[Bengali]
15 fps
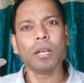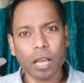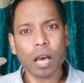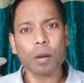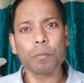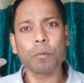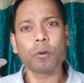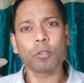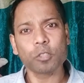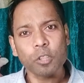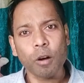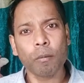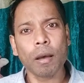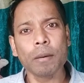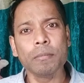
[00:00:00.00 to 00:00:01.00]
তারপর
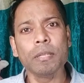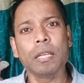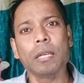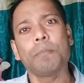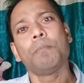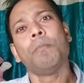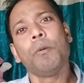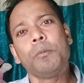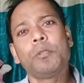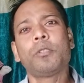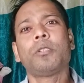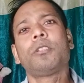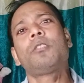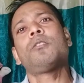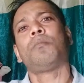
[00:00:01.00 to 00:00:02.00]
সবাই মিলে
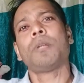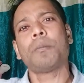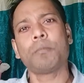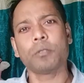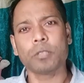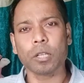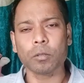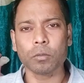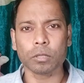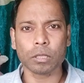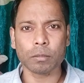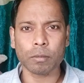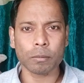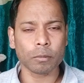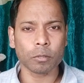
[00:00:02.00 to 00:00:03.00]
ভবিষ্যতে তোমরা প্রচার
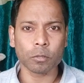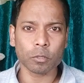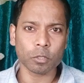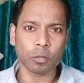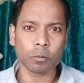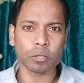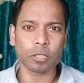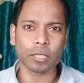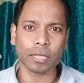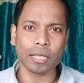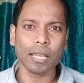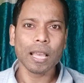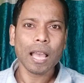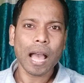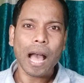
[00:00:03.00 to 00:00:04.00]
করতে পারবে কোনো সমস্যা নেই